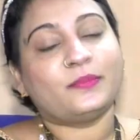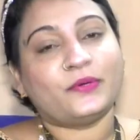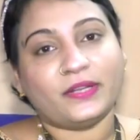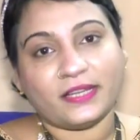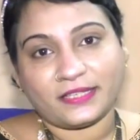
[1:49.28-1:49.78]

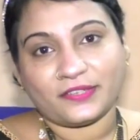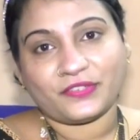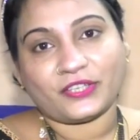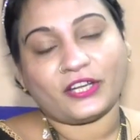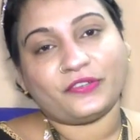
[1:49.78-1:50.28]
మూడున్నర
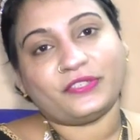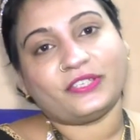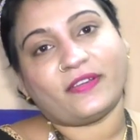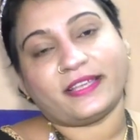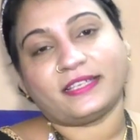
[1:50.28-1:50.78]
సంవత్సరాల
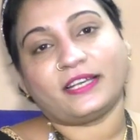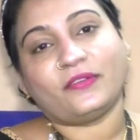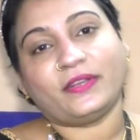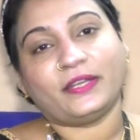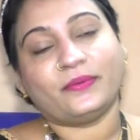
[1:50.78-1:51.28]
నుంచి
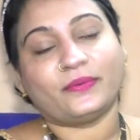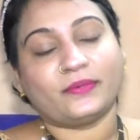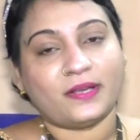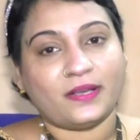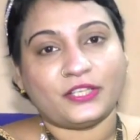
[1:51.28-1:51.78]
వైజాగ్లో నేను
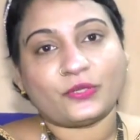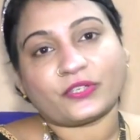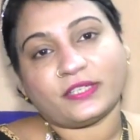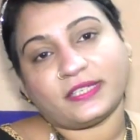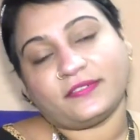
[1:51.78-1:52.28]

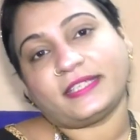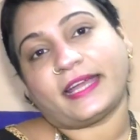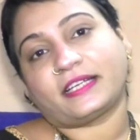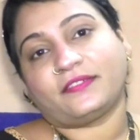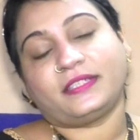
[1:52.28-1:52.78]
సోషల్ సర్వీస్
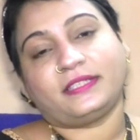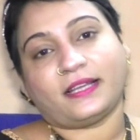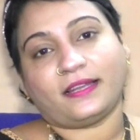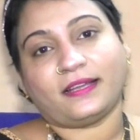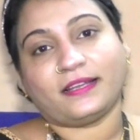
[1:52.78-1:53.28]
యాక్టివిస్ట్
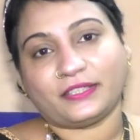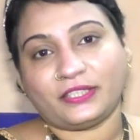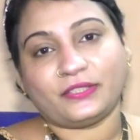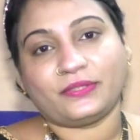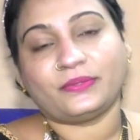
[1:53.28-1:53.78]
చాలా
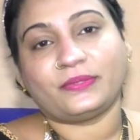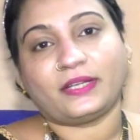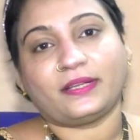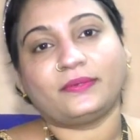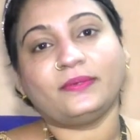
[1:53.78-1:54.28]
చేస్తూ
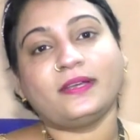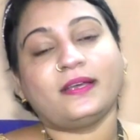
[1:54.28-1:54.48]
ఉంటాను